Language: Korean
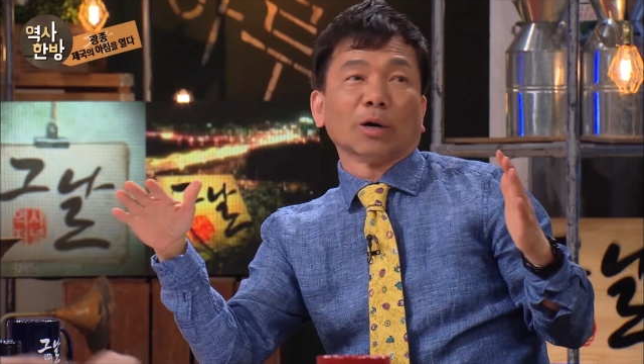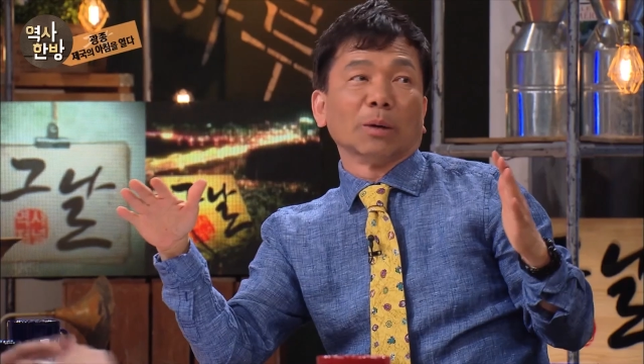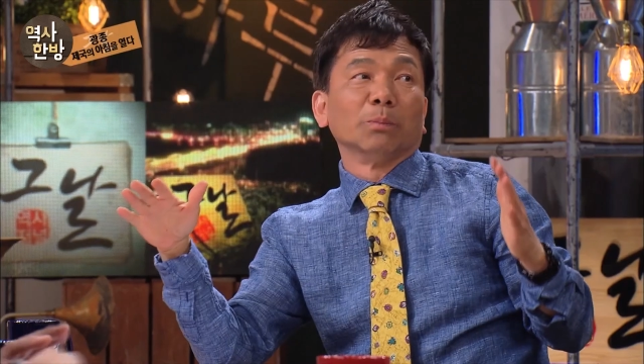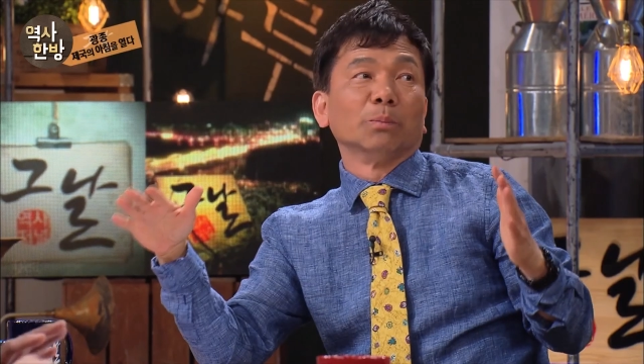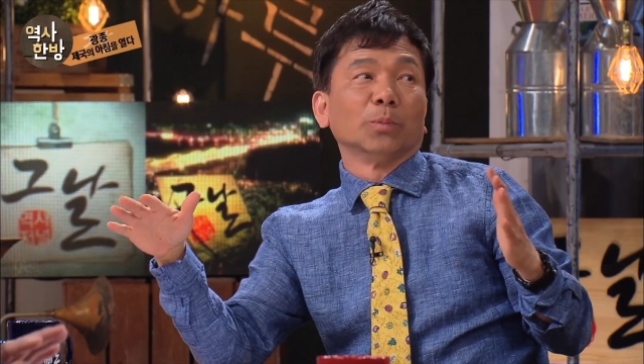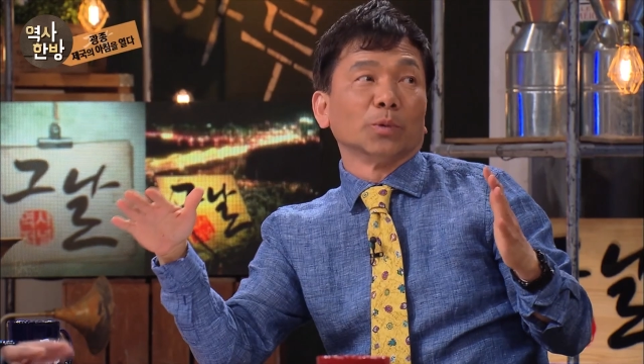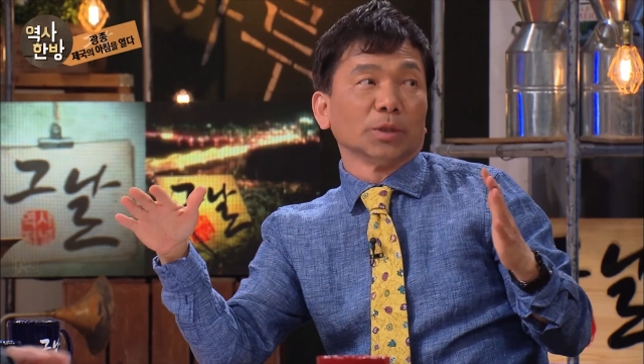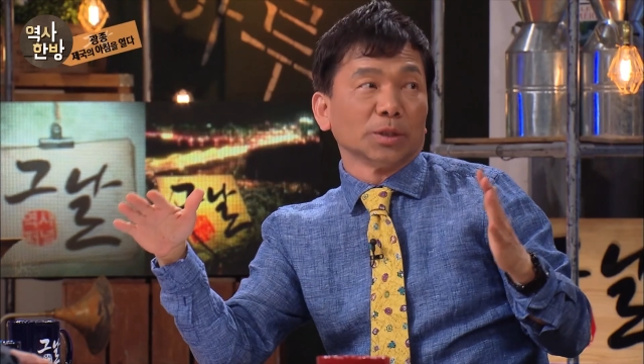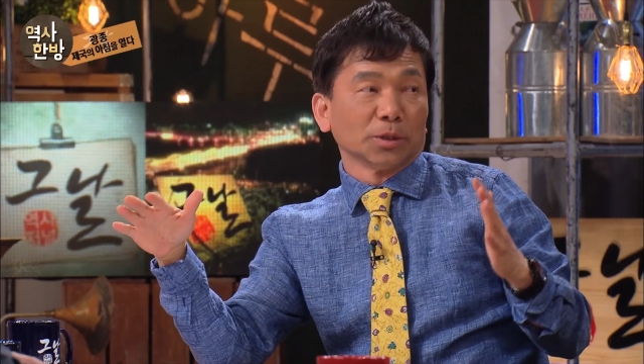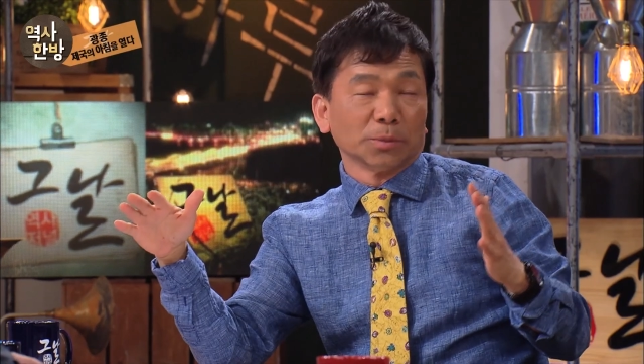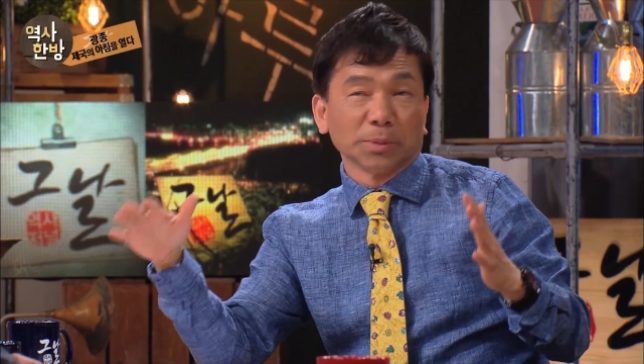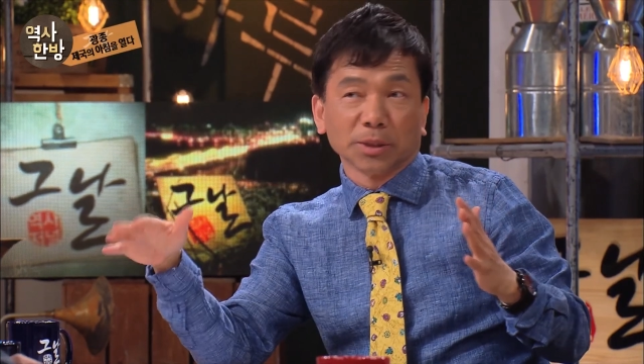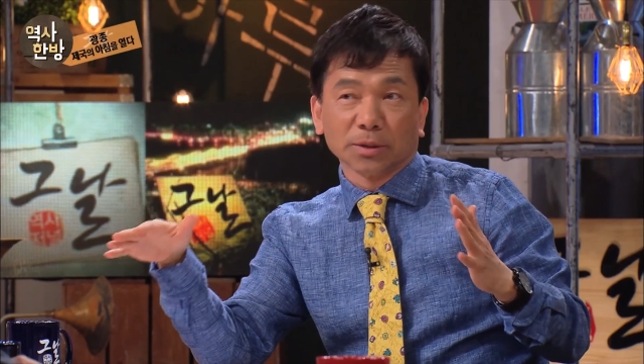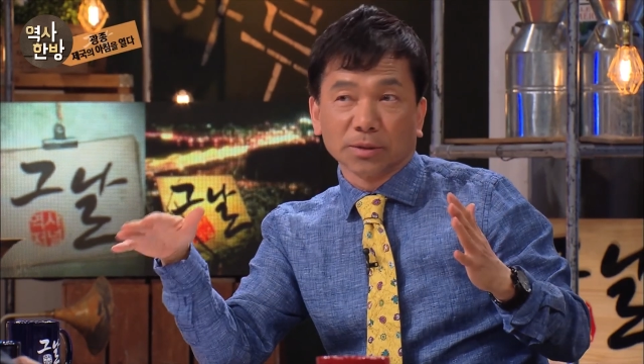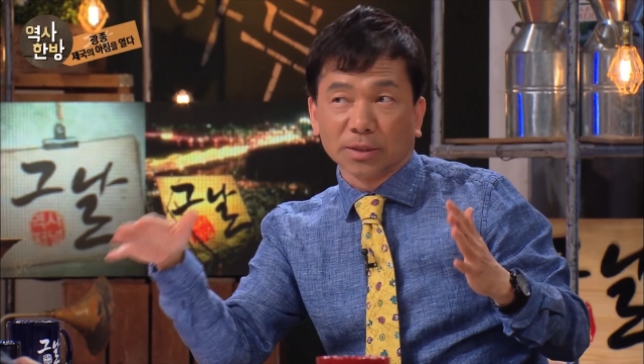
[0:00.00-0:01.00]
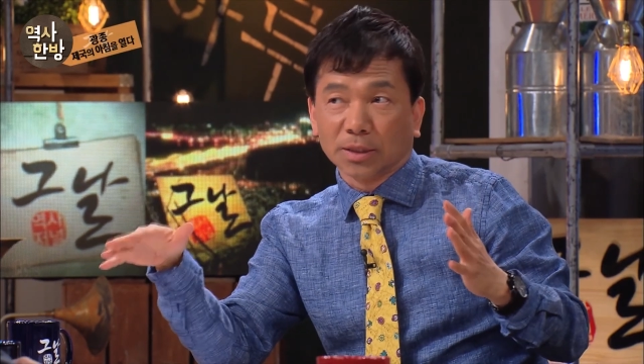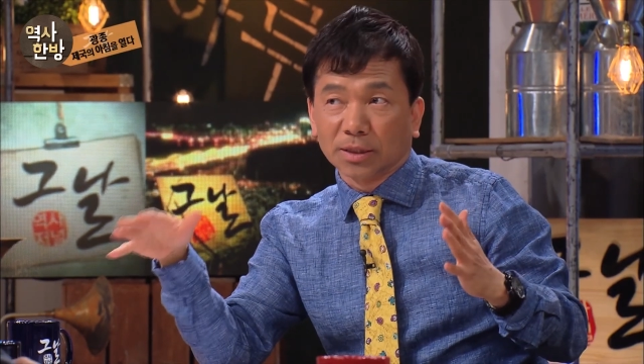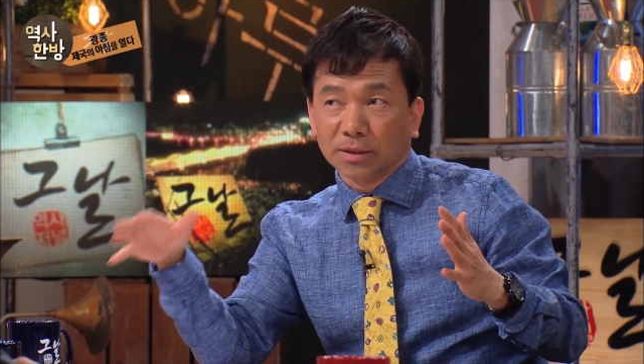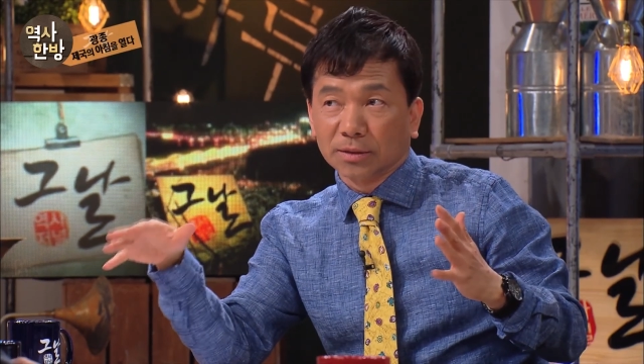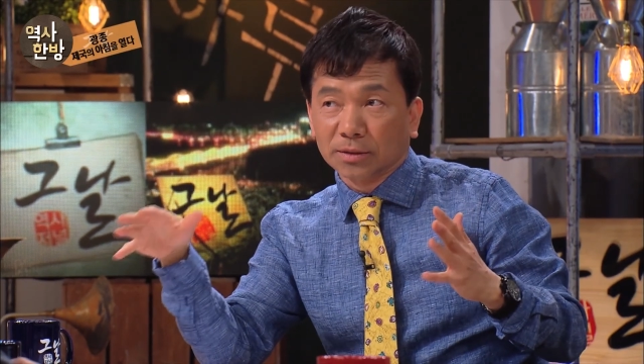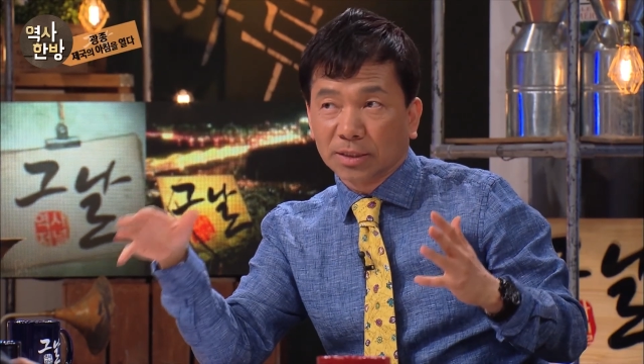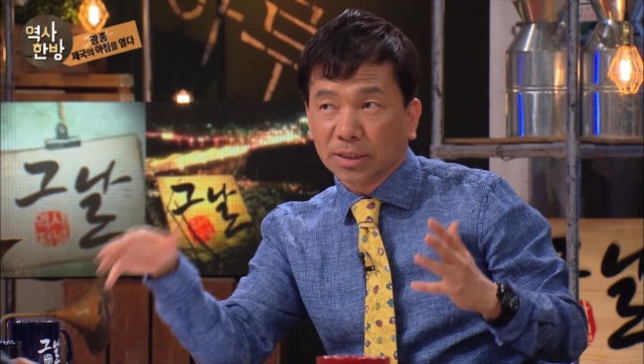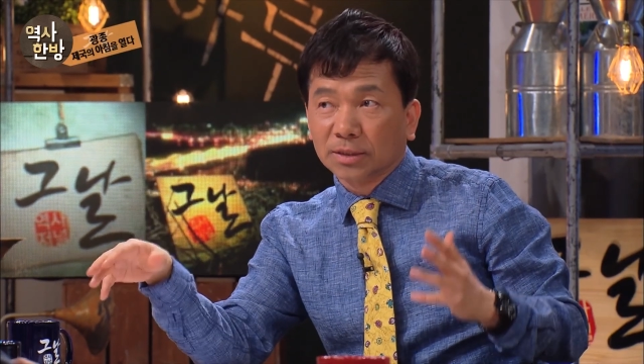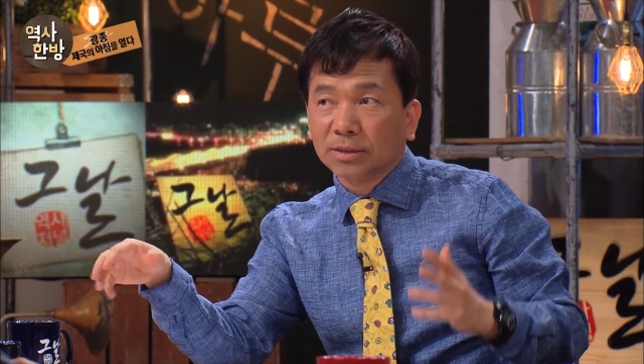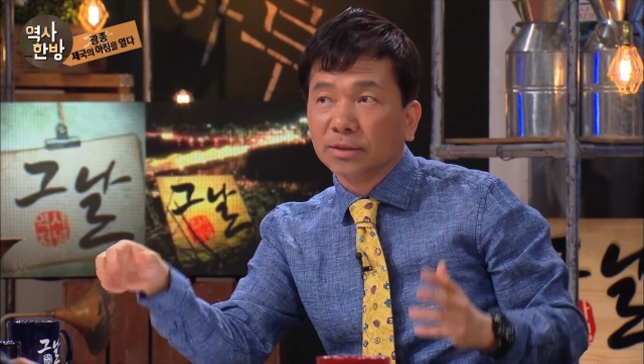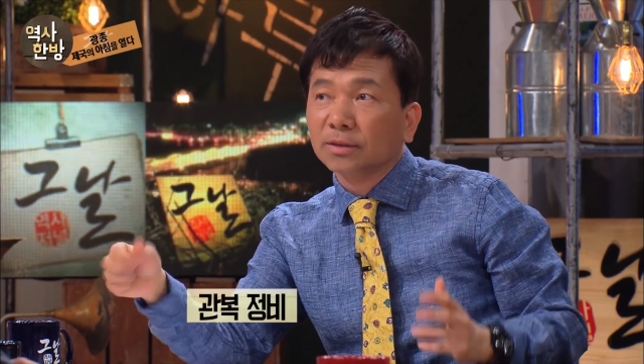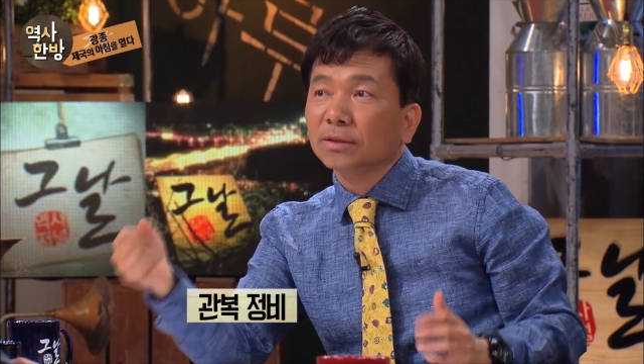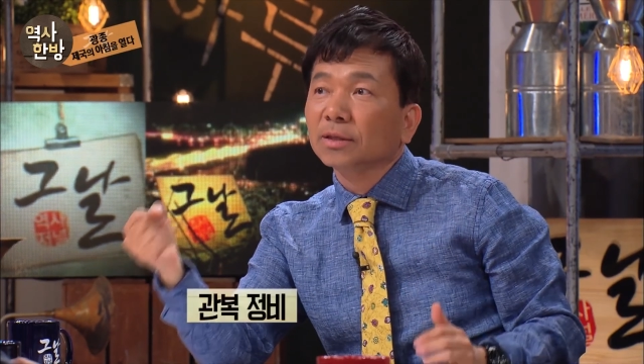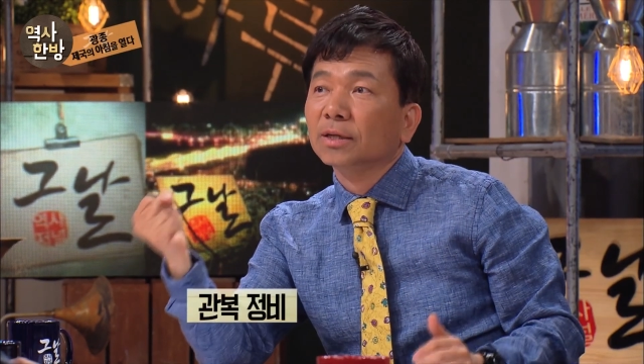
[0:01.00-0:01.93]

관복이 정비되었다라는 것 자체는